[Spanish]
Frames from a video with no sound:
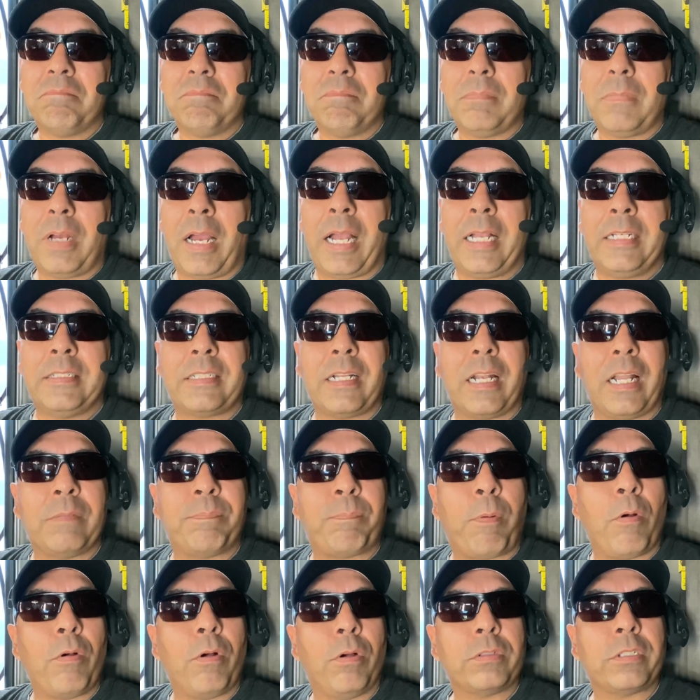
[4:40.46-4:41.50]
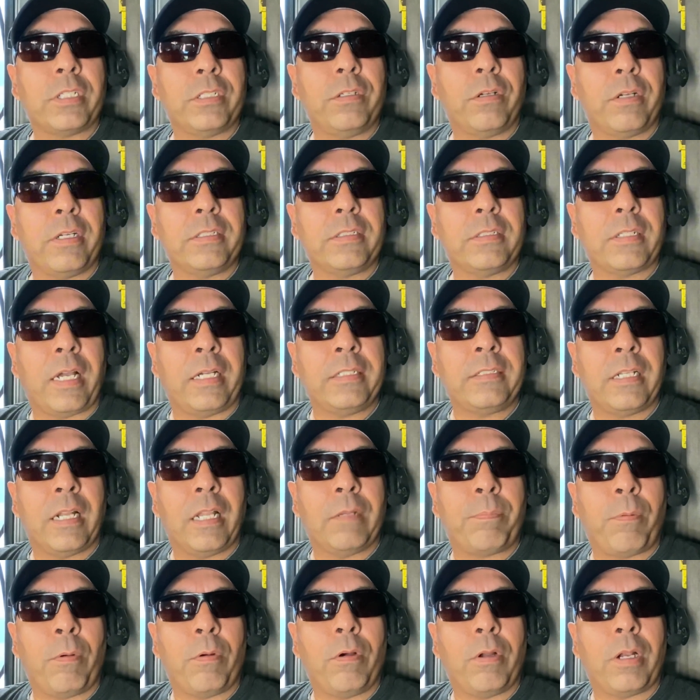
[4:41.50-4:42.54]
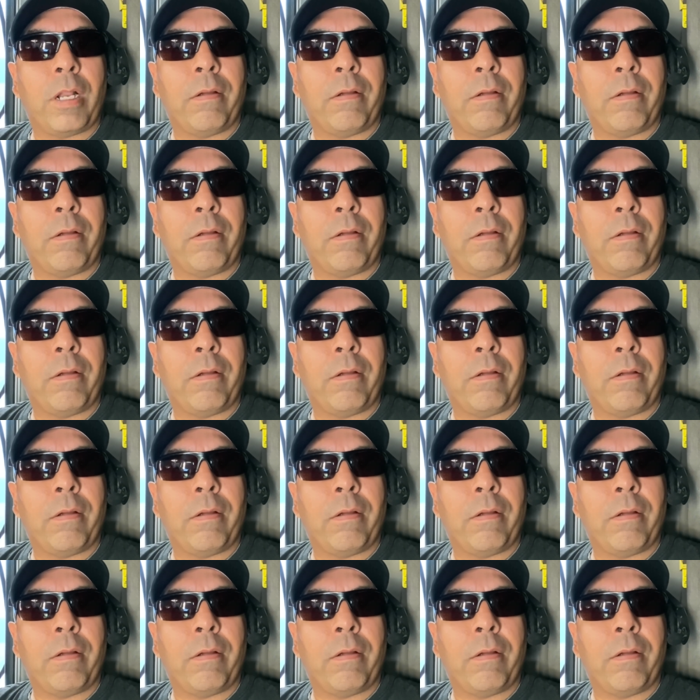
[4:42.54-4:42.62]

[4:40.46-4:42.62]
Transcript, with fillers: ahí se las pongo, señores, ahí se las pongo.